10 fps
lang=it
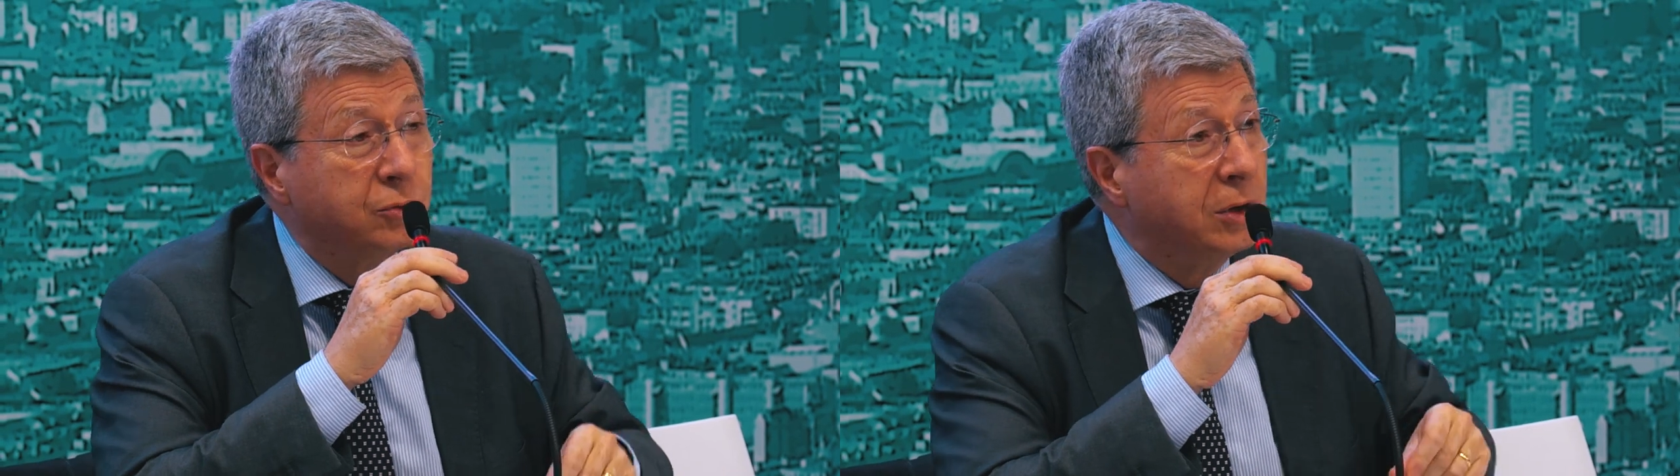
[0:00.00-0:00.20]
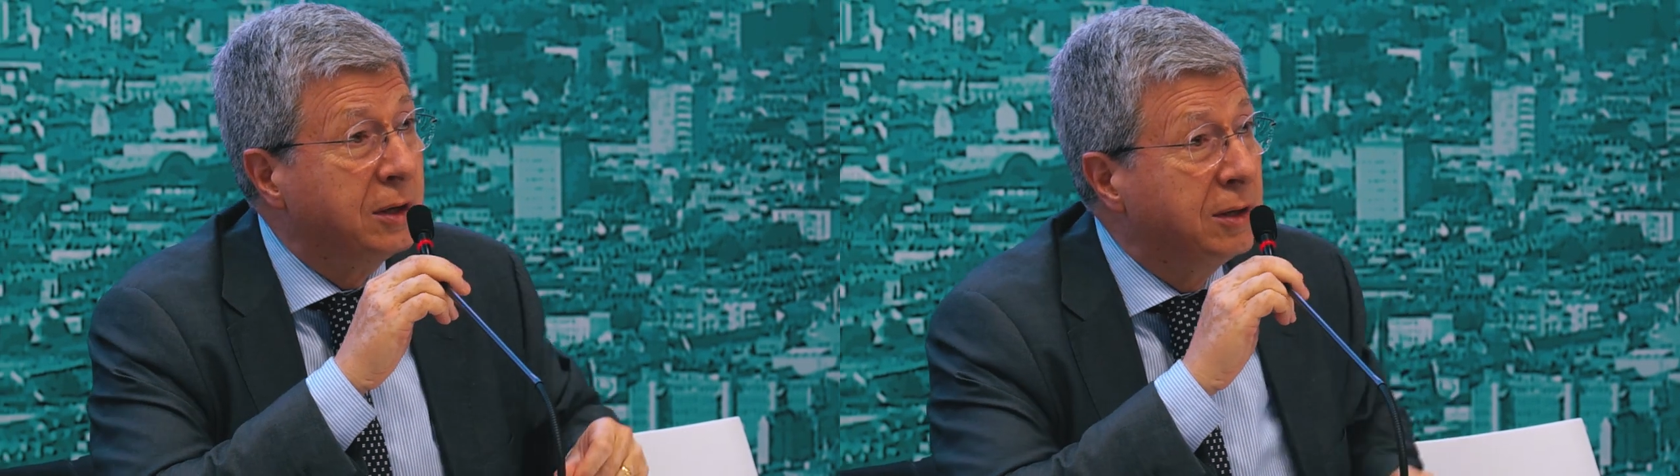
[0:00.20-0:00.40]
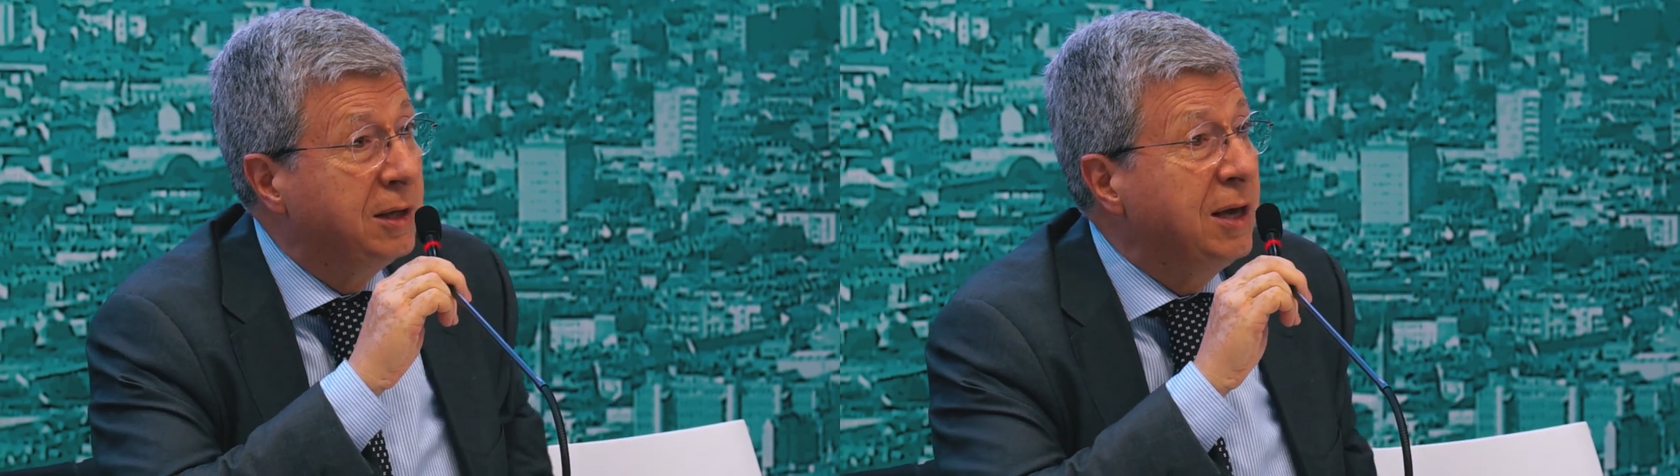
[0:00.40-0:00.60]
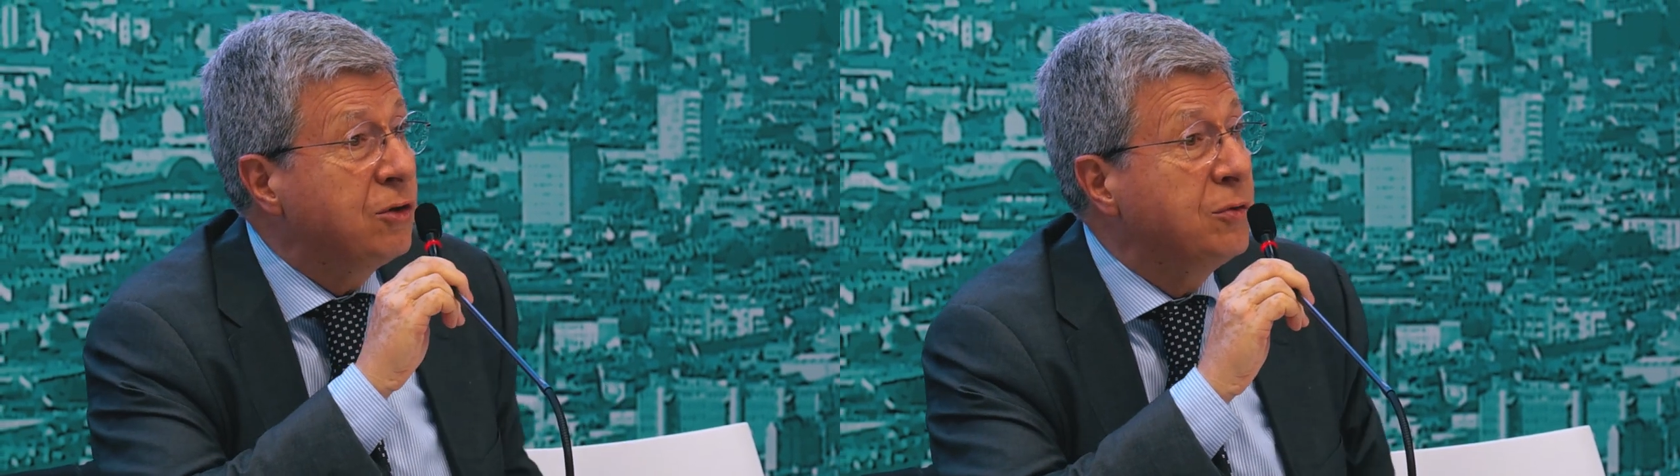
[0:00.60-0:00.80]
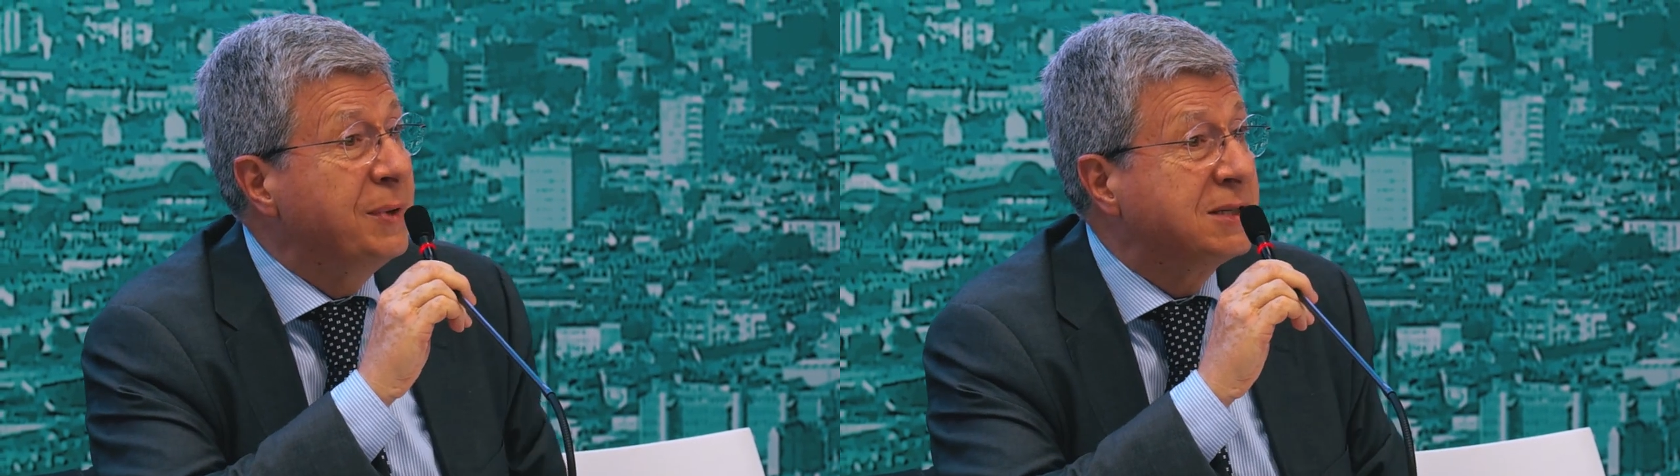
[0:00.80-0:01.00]

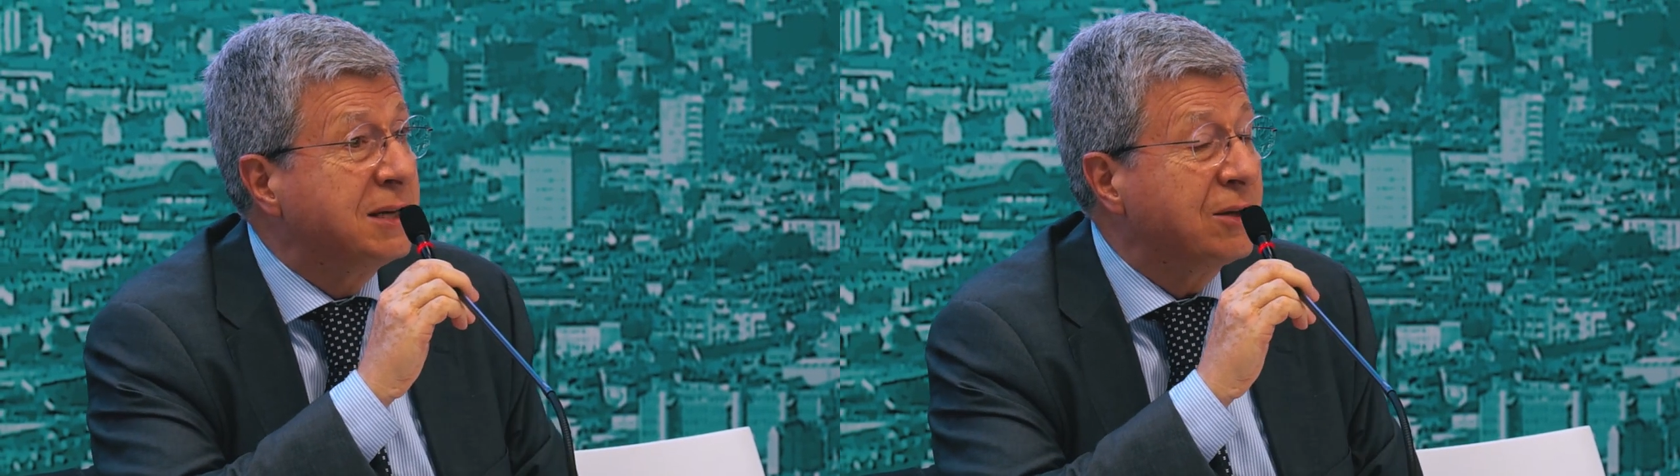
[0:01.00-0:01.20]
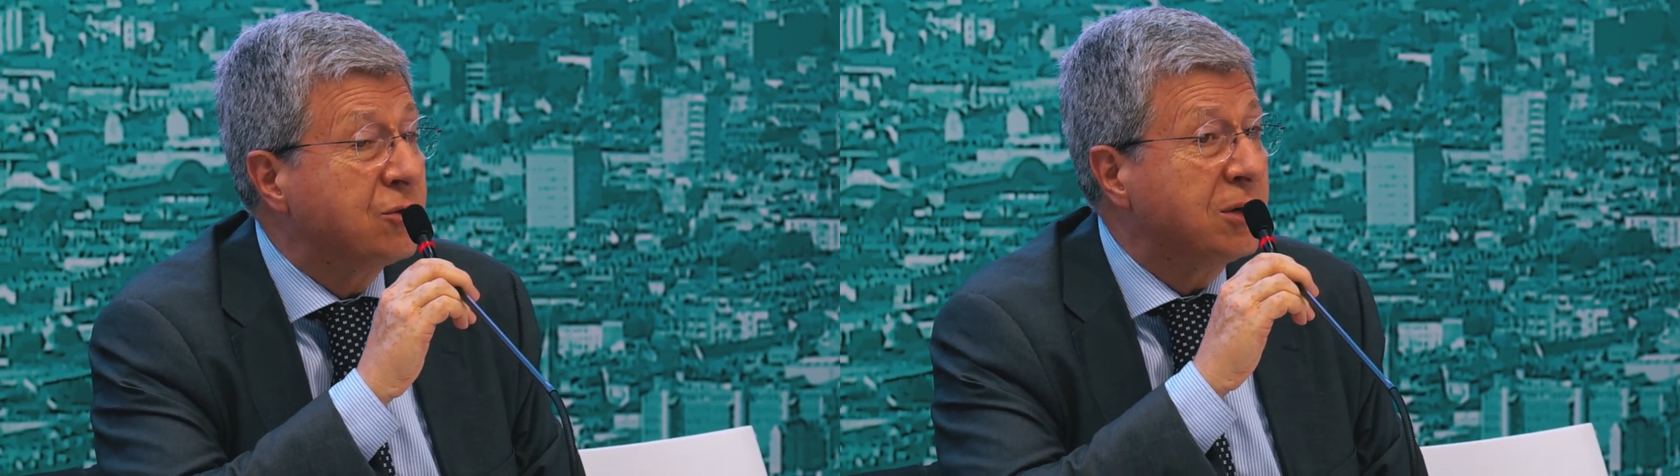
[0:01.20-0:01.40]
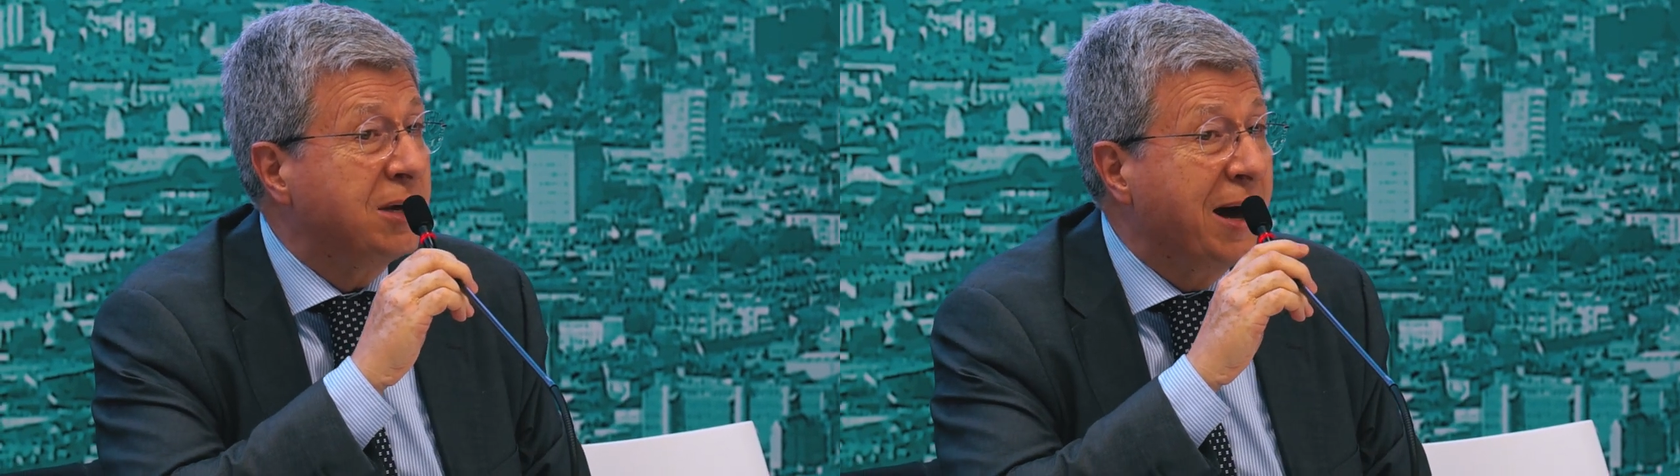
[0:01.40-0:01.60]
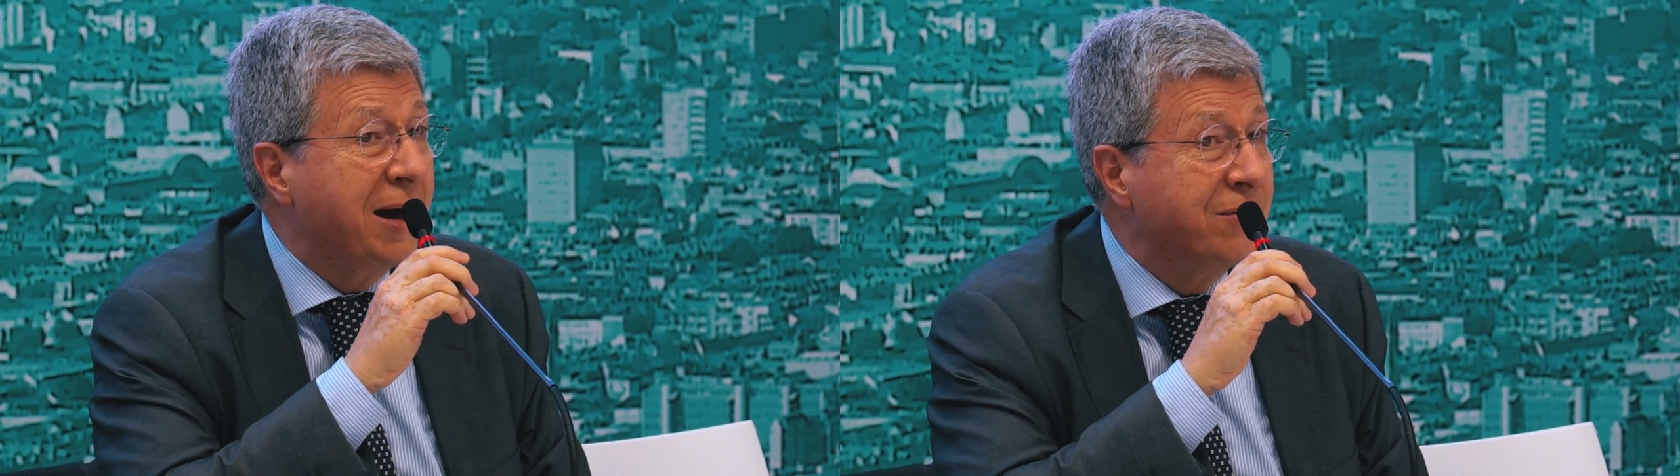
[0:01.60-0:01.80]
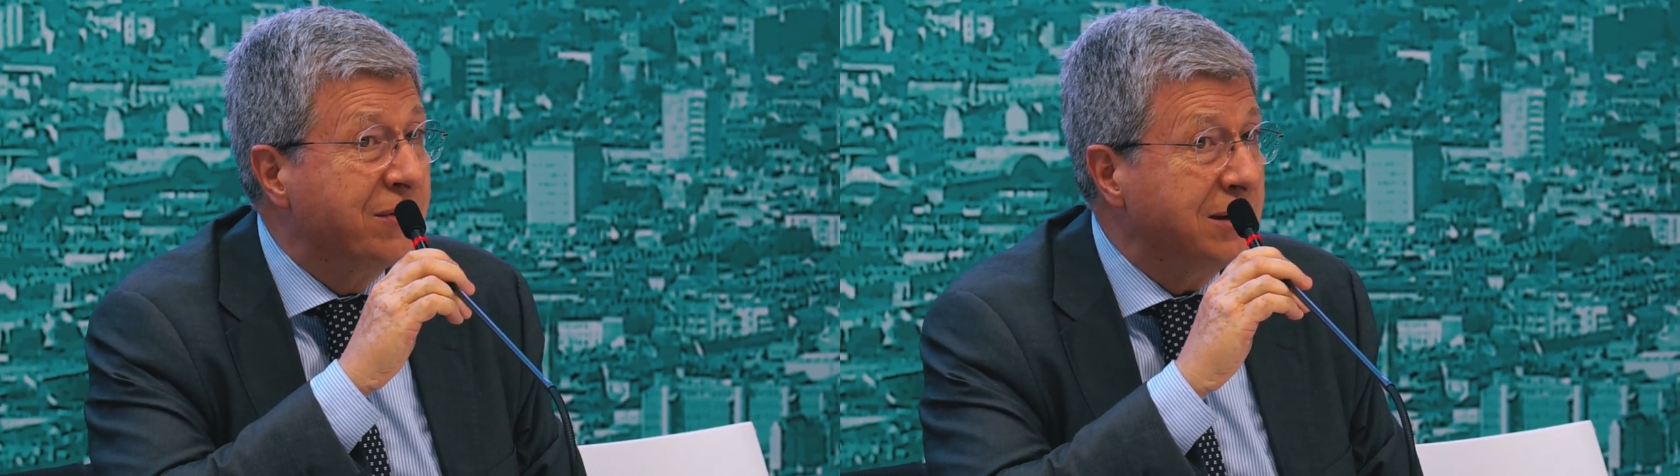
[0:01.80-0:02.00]
affinché eh,
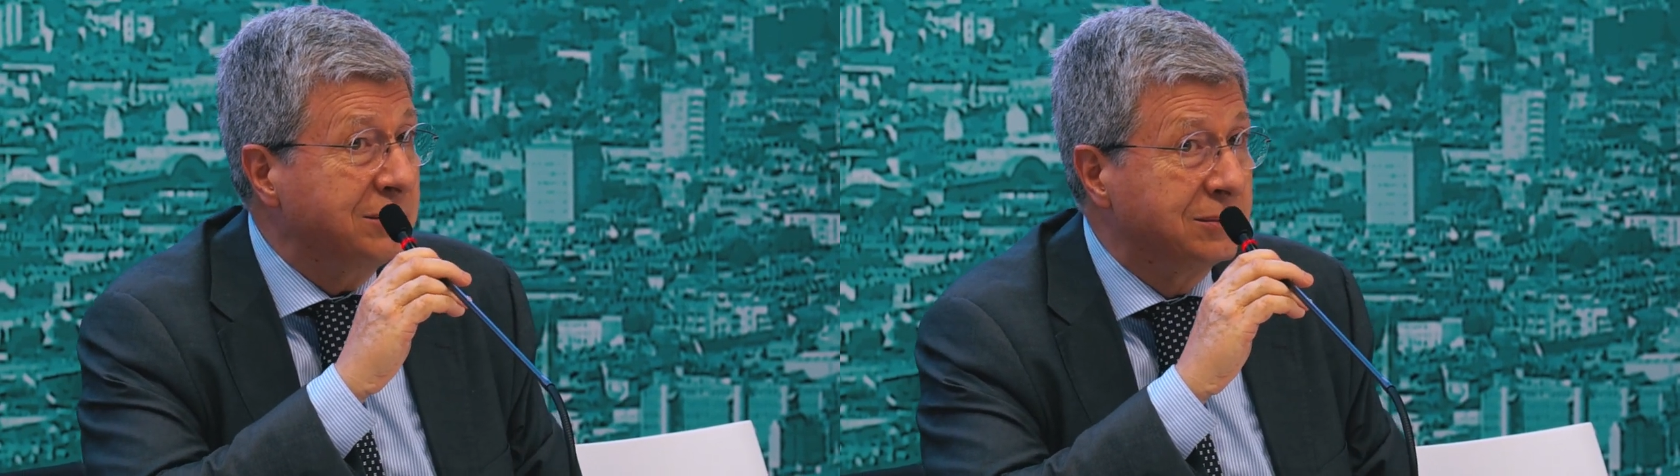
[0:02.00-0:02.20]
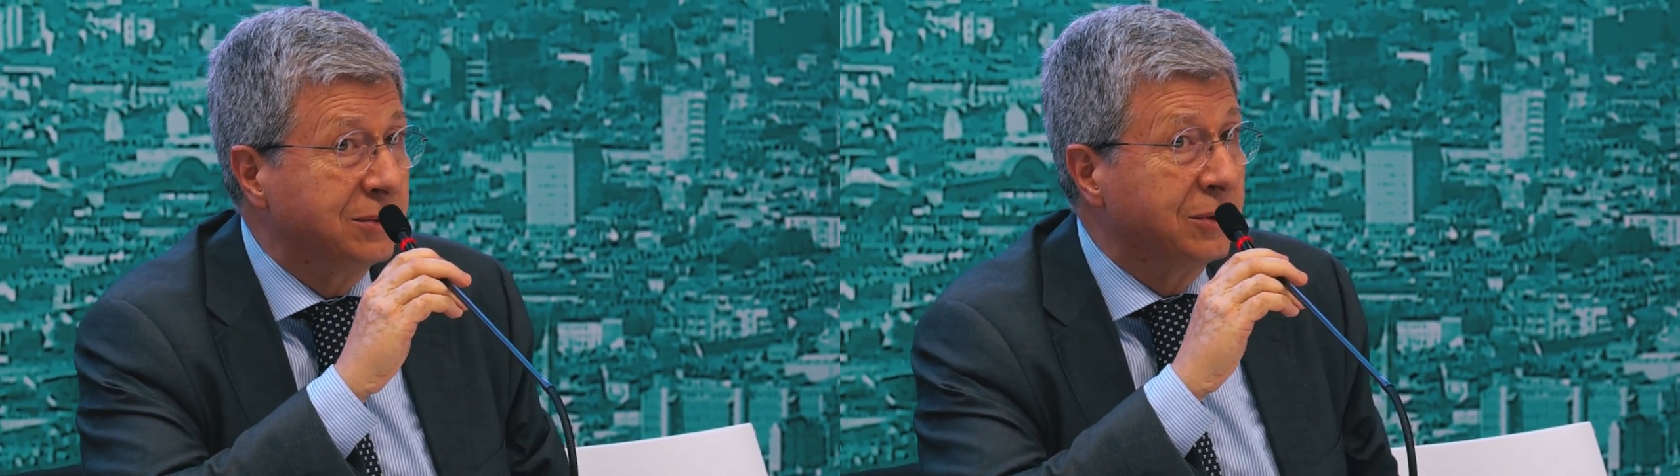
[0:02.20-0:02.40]
l'efficacia